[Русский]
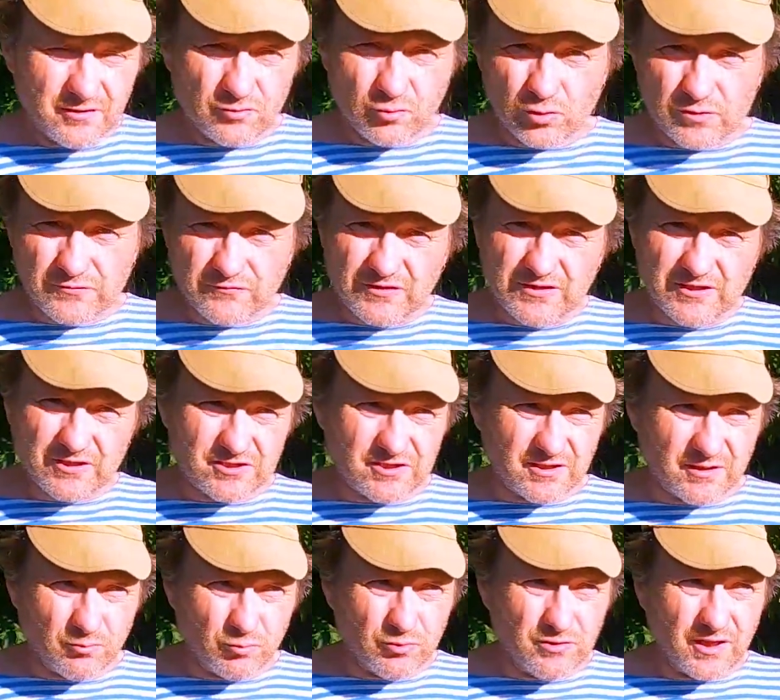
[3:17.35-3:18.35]
То есть вы
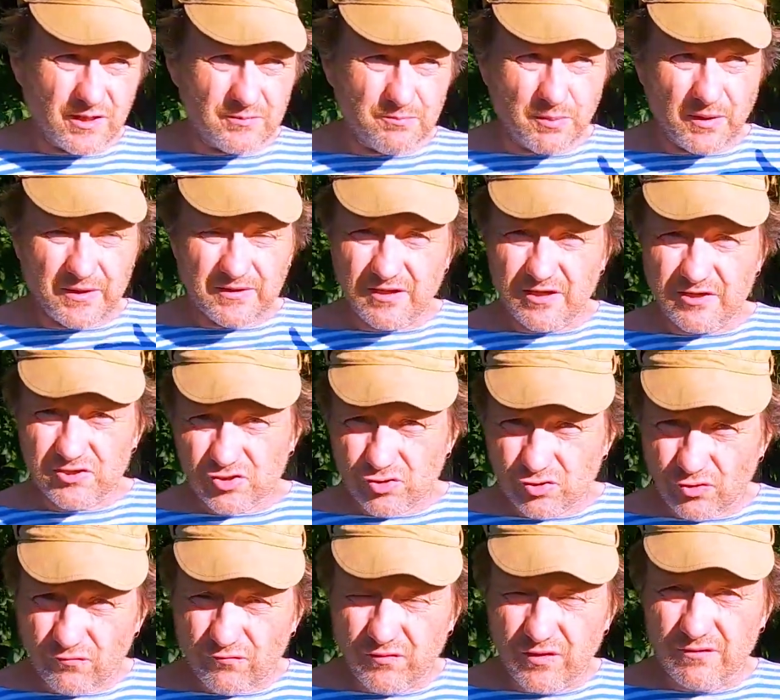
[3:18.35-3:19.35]
должны ему дать понять,
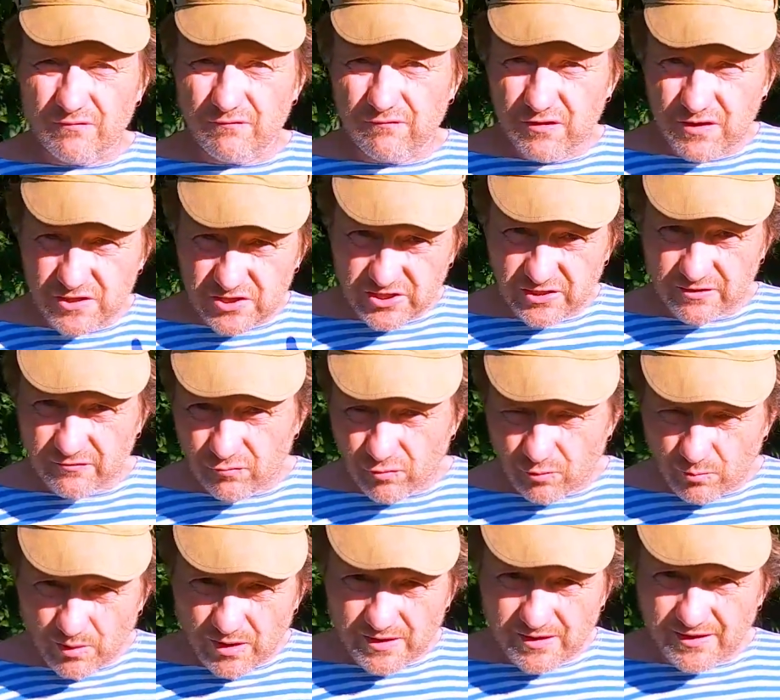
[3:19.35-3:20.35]
что вы выше
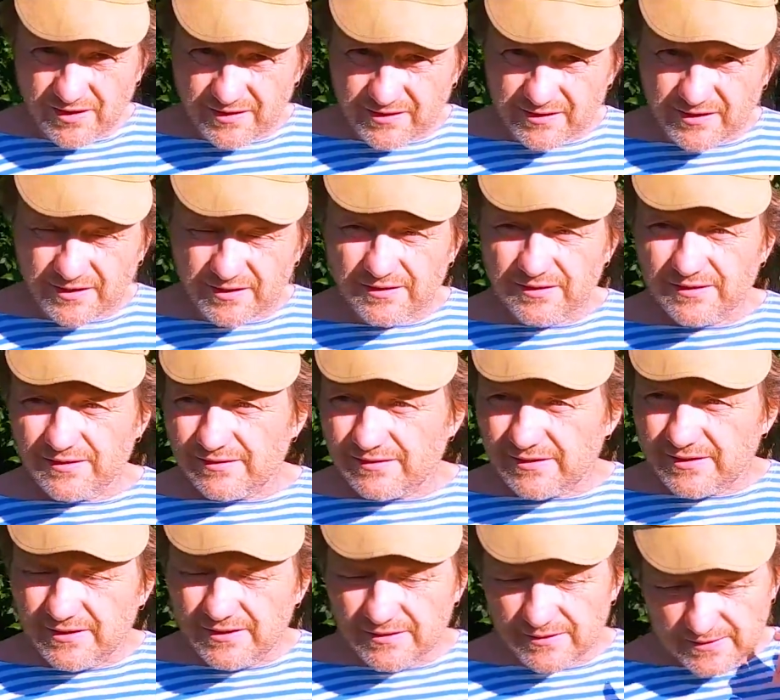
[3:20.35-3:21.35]
его морально
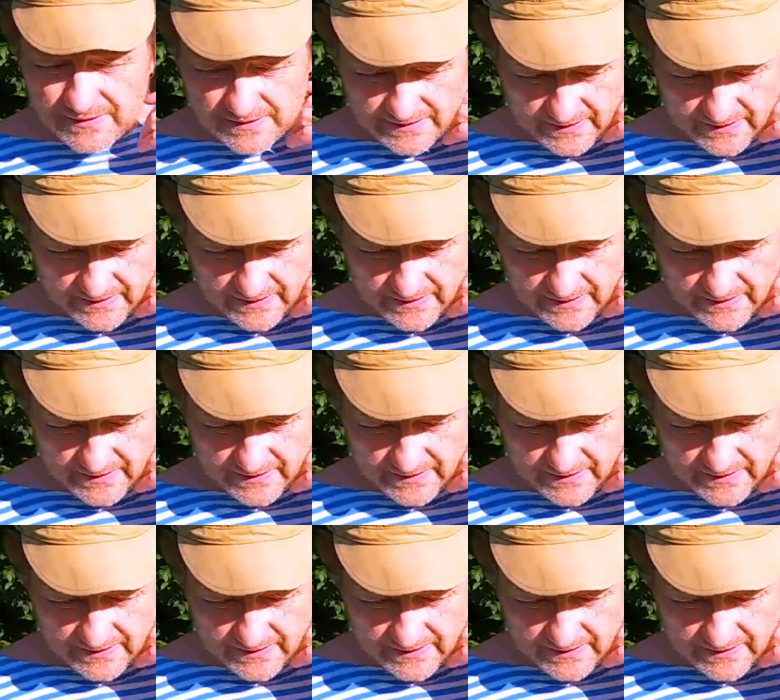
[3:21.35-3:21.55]
и